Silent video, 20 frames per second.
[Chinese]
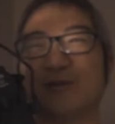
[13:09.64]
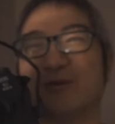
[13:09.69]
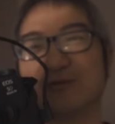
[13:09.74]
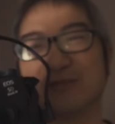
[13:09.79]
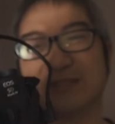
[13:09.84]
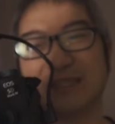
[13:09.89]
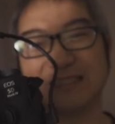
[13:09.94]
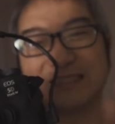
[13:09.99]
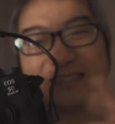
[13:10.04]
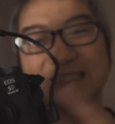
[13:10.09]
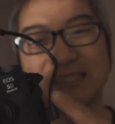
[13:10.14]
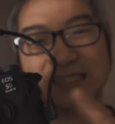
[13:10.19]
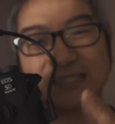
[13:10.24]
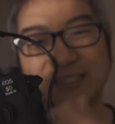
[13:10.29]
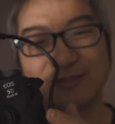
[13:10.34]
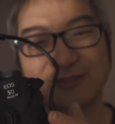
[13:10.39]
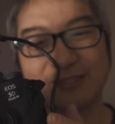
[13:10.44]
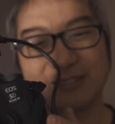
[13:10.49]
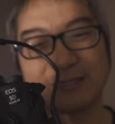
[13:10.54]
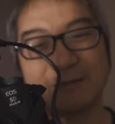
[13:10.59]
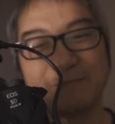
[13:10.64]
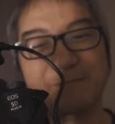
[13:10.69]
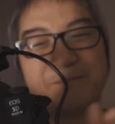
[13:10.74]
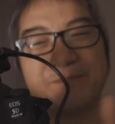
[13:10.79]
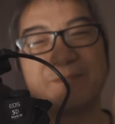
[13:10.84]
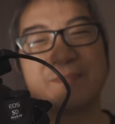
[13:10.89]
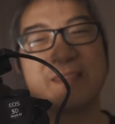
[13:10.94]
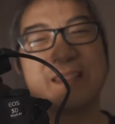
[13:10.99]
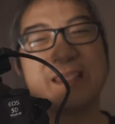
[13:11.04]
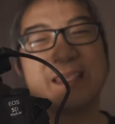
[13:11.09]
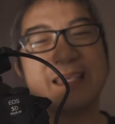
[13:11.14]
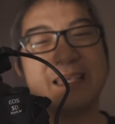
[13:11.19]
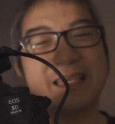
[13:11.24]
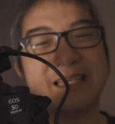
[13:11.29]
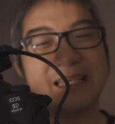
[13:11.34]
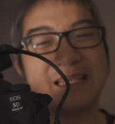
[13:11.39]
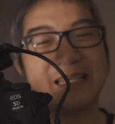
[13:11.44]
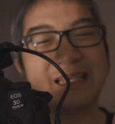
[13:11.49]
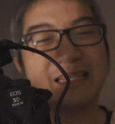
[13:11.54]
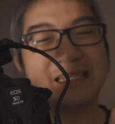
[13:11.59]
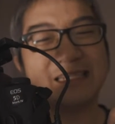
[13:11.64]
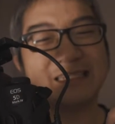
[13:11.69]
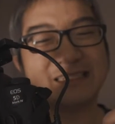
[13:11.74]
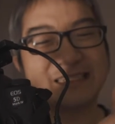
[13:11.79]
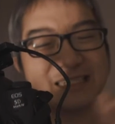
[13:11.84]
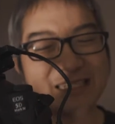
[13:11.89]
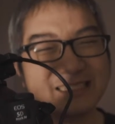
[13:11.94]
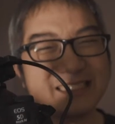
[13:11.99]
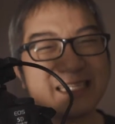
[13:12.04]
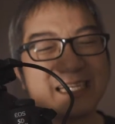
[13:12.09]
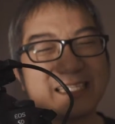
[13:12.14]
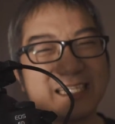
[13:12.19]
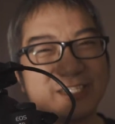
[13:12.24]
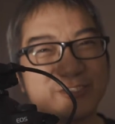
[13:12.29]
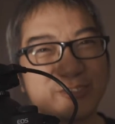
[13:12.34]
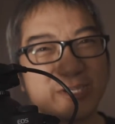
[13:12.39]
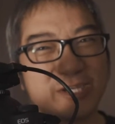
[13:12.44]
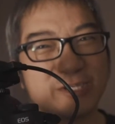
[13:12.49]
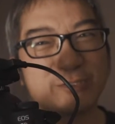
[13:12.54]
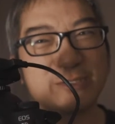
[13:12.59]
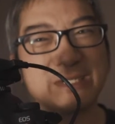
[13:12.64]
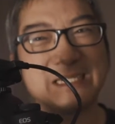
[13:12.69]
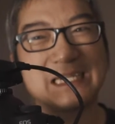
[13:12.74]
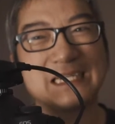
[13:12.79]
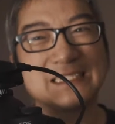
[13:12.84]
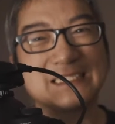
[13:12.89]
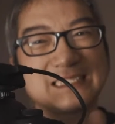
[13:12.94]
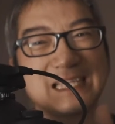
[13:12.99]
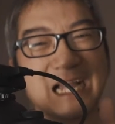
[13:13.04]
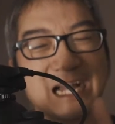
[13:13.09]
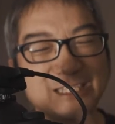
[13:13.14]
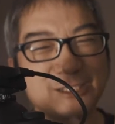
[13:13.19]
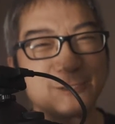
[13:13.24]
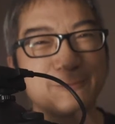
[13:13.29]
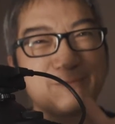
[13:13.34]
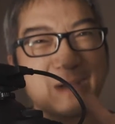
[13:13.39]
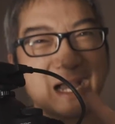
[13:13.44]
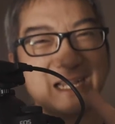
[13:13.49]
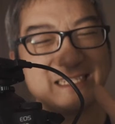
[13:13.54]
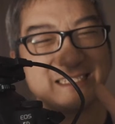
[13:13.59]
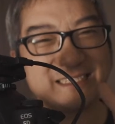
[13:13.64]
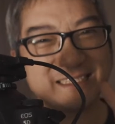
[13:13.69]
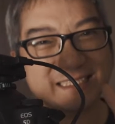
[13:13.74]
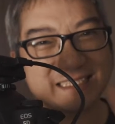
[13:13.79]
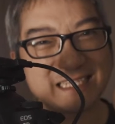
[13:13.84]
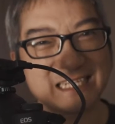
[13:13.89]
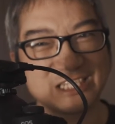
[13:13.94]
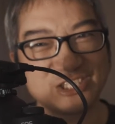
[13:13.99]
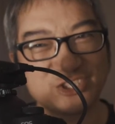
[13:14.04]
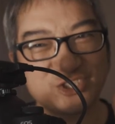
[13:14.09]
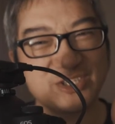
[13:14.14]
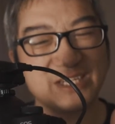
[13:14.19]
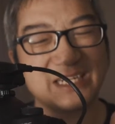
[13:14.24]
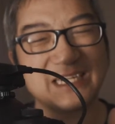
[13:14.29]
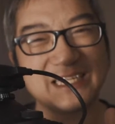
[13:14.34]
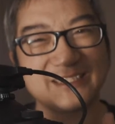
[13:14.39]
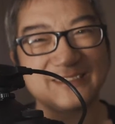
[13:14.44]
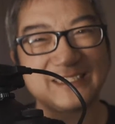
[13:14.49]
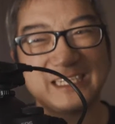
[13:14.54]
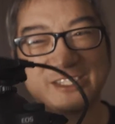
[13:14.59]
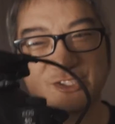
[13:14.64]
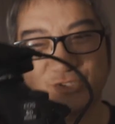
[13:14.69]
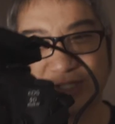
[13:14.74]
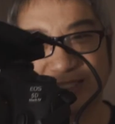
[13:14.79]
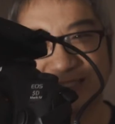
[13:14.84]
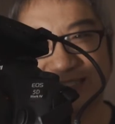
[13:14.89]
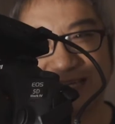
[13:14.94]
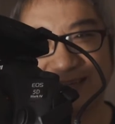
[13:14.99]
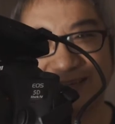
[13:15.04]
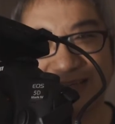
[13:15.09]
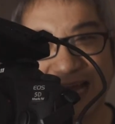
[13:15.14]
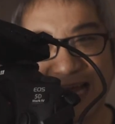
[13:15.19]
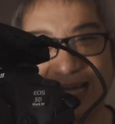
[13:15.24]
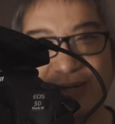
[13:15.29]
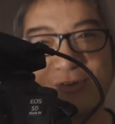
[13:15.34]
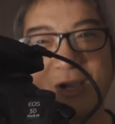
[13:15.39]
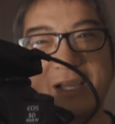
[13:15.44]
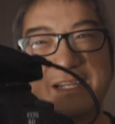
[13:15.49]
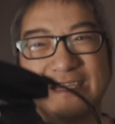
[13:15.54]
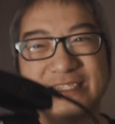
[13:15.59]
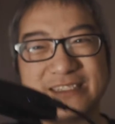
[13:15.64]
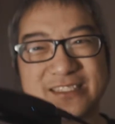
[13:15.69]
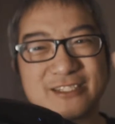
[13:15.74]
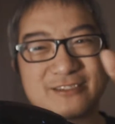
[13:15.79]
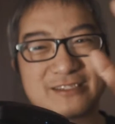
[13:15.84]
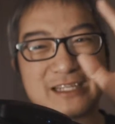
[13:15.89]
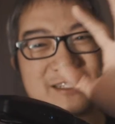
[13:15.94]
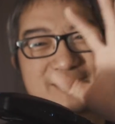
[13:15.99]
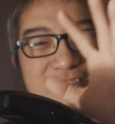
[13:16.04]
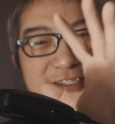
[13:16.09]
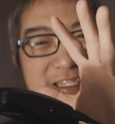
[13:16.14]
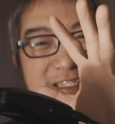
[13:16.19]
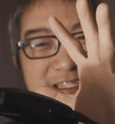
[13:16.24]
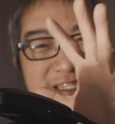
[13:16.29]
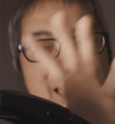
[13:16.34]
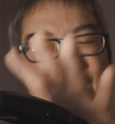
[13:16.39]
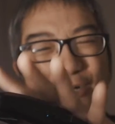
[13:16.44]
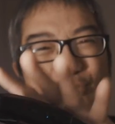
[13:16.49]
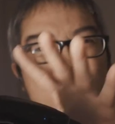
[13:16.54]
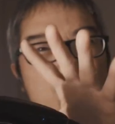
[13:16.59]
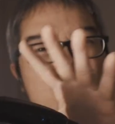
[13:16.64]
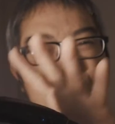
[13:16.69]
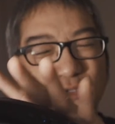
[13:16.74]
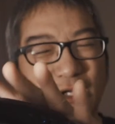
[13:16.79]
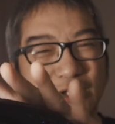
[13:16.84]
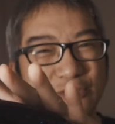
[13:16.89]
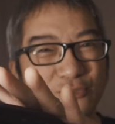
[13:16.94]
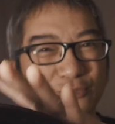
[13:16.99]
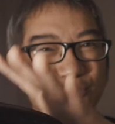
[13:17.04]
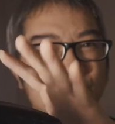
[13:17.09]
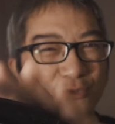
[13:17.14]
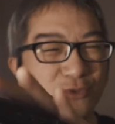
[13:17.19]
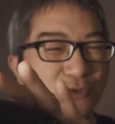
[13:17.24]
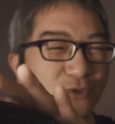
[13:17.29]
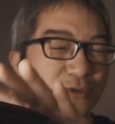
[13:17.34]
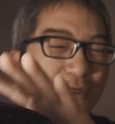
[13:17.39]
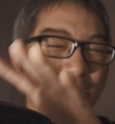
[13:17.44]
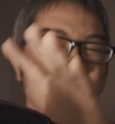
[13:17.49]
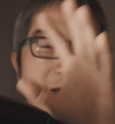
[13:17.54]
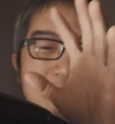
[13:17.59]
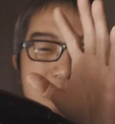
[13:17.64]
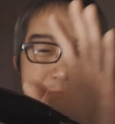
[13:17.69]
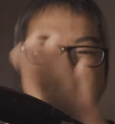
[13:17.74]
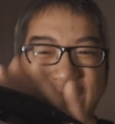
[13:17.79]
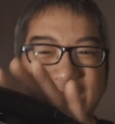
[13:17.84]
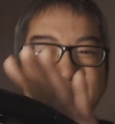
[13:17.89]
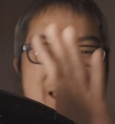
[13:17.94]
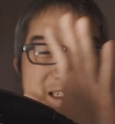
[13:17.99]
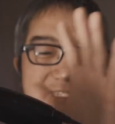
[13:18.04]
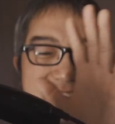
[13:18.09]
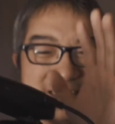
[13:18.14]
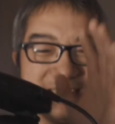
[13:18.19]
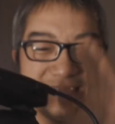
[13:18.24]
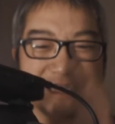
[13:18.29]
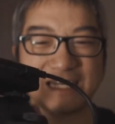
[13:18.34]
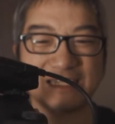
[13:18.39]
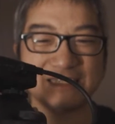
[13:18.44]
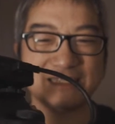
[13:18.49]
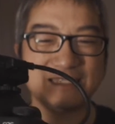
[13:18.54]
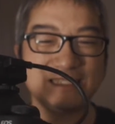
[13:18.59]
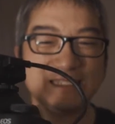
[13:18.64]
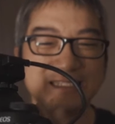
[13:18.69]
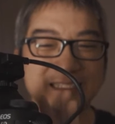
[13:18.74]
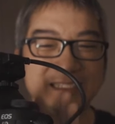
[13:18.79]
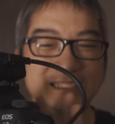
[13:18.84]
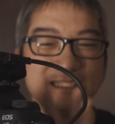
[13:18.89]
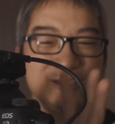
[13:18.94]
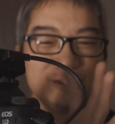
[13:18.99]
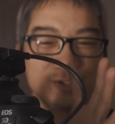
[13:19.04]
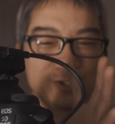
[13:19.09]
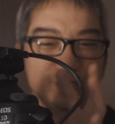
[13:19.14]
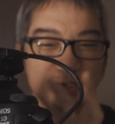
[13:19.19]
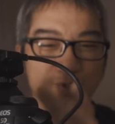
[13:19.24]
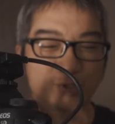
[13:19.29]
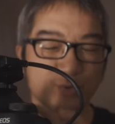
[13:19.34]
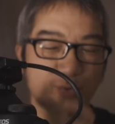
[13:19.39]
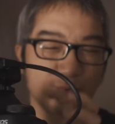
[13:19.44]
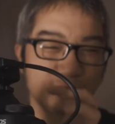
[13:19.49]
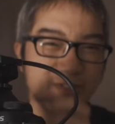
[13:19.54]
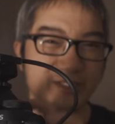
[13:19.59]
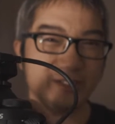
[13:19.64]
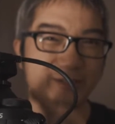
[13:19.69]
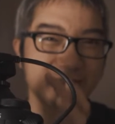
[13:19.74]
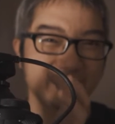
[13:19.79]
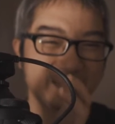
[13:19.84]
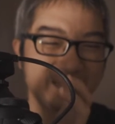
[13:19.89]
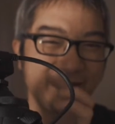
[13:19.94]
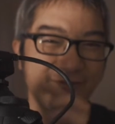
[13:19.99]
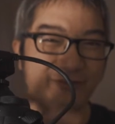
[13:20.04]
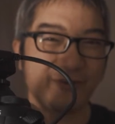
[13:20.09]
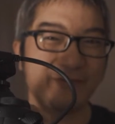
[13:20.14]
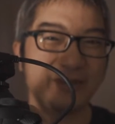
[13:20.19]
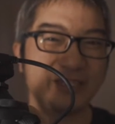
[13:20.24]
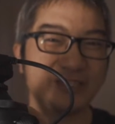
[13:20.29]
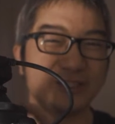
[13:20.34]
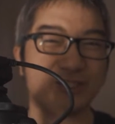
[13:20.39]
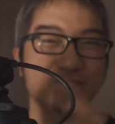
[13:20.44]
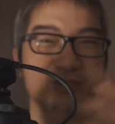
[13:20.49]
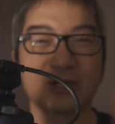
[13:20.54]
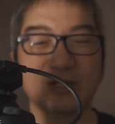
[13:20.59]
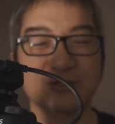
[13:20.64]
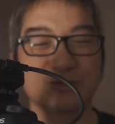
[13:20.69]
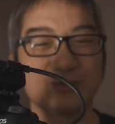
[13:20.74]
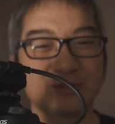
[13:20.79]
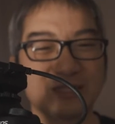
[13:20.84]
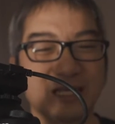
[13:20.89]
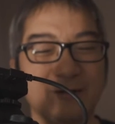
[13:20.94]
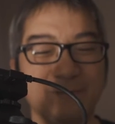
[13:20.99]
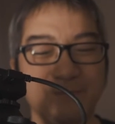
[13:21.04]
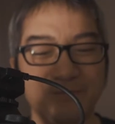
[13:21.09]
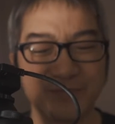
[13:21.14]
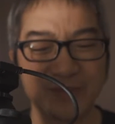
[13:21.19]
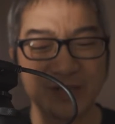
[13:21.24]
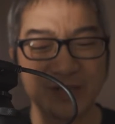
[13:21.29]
同，而这个就是这个价钱虽然贵，但是它就把你省去了那条线，所以只要你按快门的时候，它就可以高速传输速度，把你的相机所有的 information 传输到。